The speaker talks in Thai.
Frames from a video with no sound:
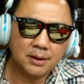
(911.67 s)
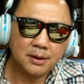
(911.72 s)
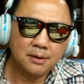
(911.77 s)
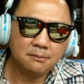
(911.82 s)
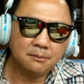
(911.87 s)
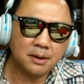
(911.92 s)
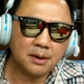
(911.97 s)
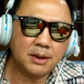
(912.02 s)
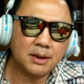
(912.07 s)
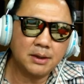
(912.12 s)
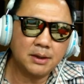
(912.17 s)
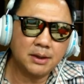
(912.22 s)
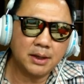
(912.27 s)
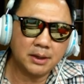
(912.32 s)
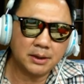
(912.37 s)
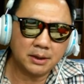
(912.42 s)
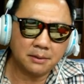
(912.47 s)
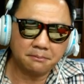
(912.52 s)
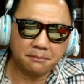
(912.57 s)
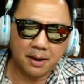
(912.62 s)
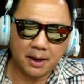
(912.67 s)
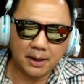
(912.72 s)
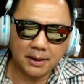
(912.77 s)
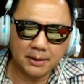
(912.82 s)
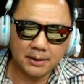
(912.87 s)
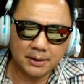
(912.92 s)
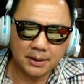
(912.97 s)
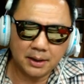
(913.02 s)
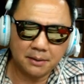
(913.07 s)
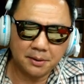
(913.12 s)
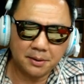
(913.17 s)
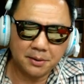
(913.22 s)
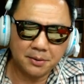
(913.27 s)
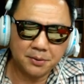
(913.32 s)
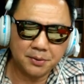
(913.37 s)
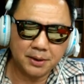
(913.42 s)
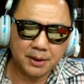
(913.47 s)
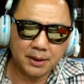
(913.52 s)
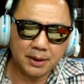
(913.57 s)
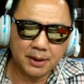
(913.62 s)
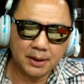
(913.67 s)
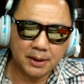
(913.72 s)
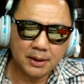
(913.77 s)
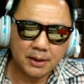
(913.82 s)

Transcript: ไม่คิดอยากจะไปหรือยังไงไม่รู้นะฮะ